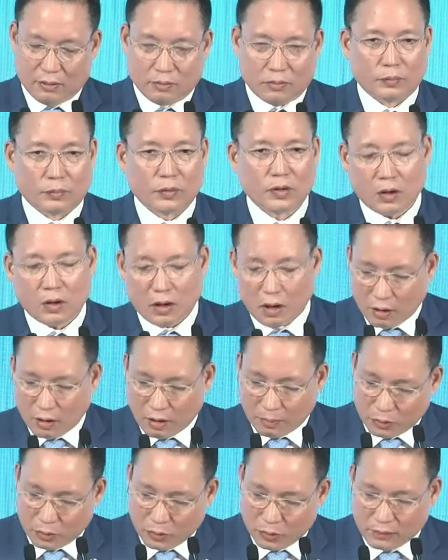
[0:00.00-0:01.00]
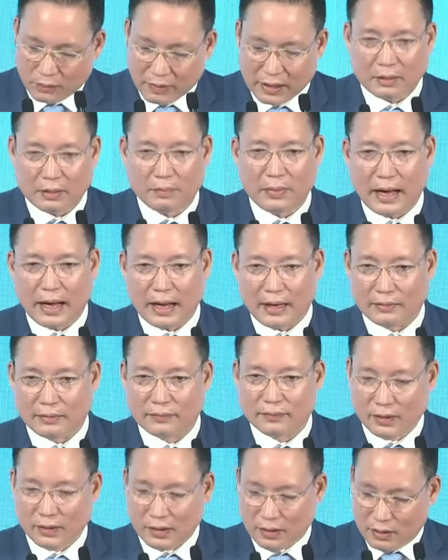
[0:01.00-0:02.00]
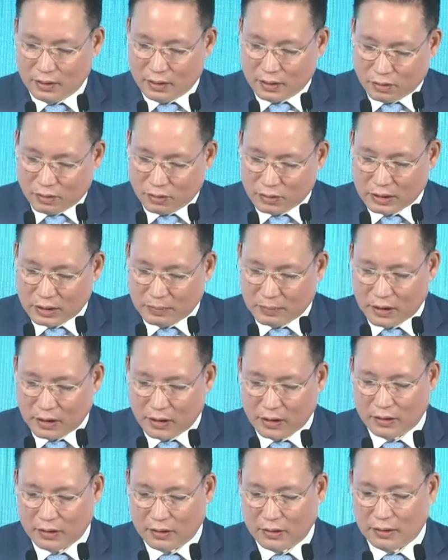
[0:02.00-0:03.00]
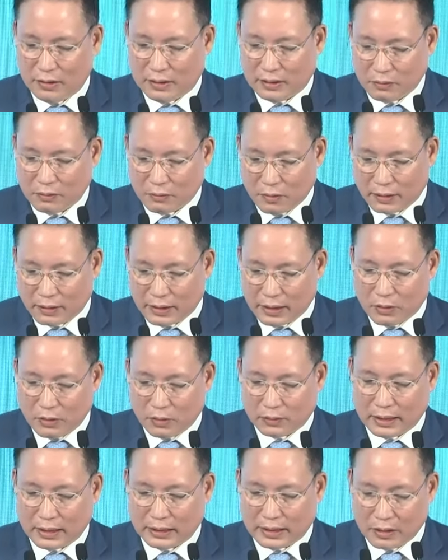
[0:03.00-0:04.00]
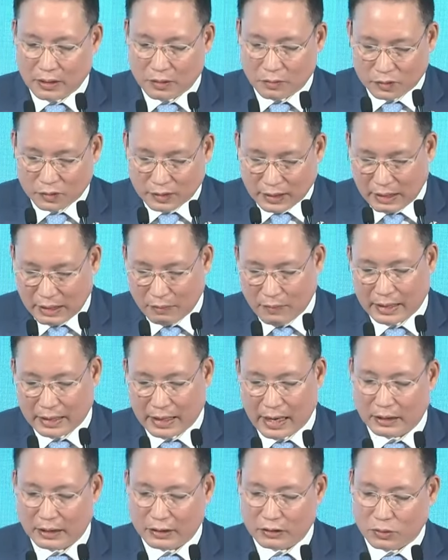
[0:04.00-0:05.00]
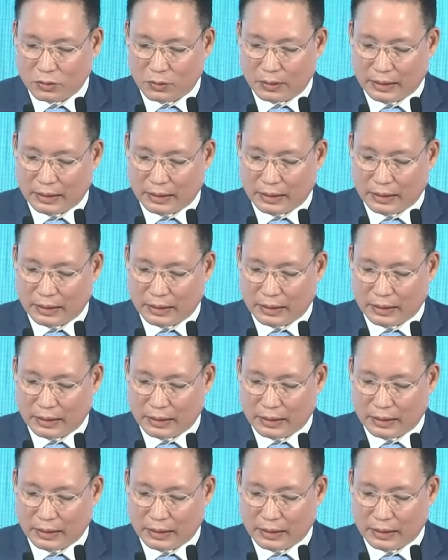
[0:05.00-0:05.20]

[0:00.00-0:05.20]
ผมต้องขอขอบคุณรัฐบาลโดยเฉพาะท่านรองนายกและท่านรัฐมนตรีว่าการกระทรวง